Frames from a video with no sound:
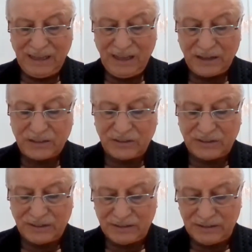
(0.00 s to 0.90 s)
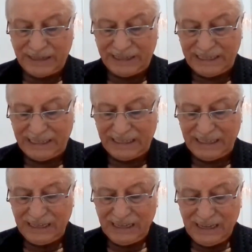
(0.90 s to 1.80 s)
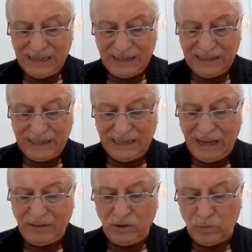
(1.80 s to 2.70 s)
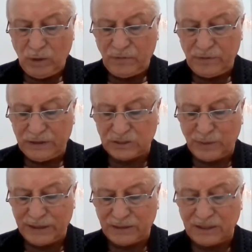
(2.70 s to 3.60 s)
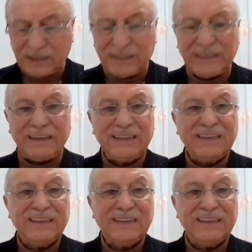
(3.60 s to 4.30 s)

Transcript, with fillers: hakikati dahi levh-i maf ispattaki